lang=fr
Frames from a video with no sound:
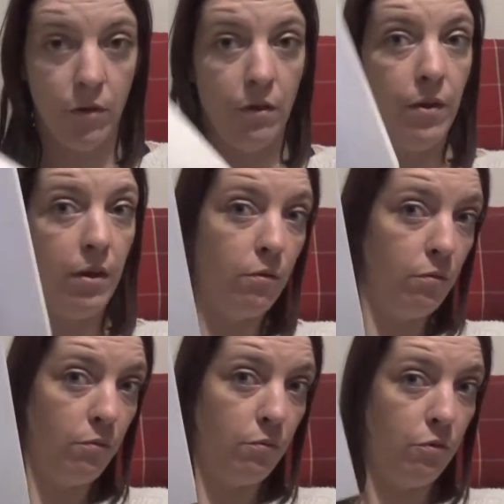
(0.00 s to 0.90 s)
avez
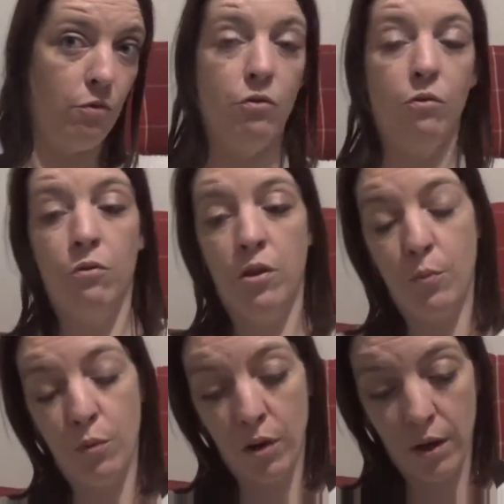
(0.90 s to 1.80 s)
ce genre de
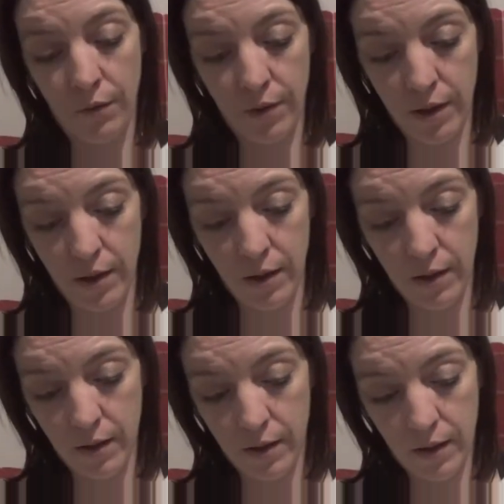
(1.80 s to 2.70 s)
typographie.
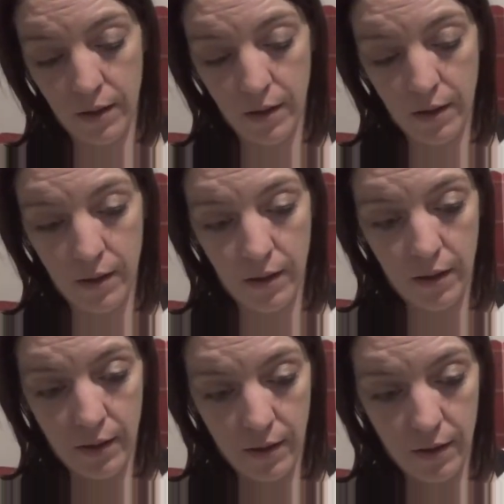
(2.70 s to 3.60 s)

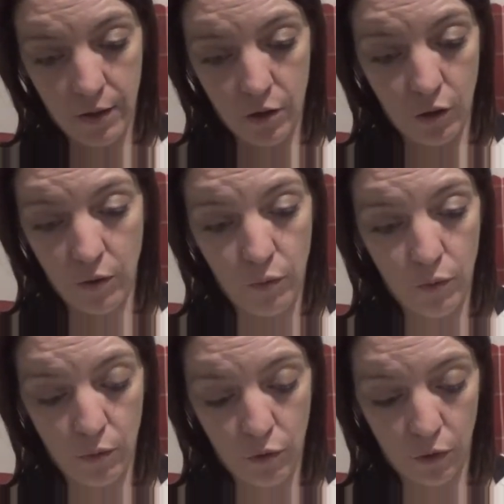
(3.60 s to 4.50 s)
J'en ai vu d'autres, je suis en